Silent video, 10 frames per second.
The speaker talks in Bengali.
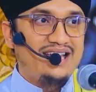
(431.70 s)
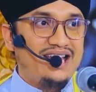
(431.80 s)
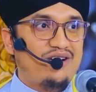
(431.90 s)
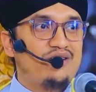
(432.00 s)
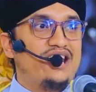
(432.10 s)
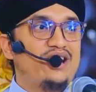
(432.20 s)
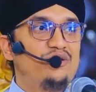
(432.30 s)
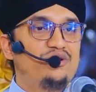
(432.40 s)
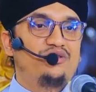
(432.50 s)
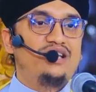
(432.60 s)
এখন
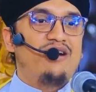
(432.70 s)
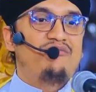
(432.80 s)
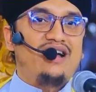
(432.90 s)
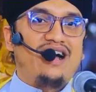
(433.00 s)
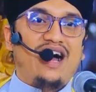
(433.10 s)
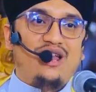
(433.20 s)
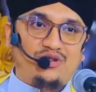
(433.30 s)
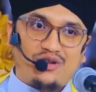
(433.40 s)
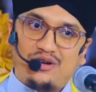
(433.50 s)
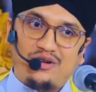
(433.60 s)
এগুলো যদি আমরা
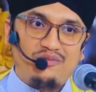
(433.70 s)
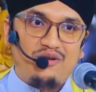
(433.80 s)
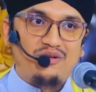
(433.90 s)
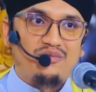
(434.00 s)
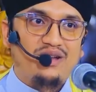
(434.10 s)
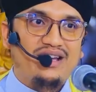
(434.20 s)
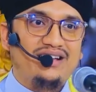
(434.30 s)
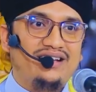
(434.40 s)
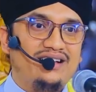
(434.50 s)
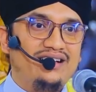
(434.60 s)
আলোচনা করি মন বরে
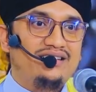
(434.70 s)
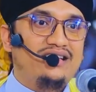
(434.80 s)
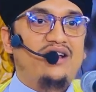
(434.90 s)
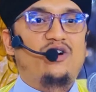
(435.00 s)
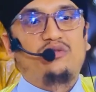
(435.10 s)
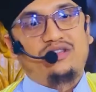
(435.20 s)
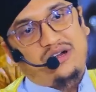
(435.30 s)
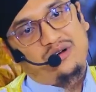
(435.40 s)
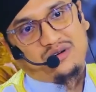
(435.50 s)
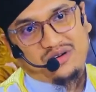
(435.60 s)
তারা কইব
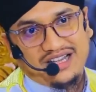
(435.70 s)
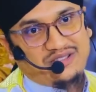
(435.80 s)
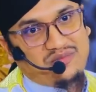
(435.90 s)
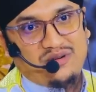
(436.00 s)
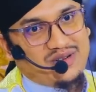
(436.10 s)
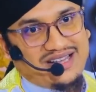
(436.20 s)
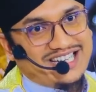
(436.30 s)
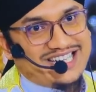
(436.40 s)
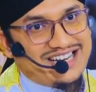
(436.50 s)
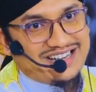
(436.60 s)
দেখো এই তো মৌলা
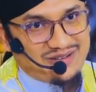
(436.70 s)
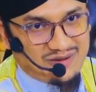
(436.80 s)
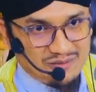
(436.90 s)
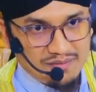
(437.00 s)
আলীর শান এরকম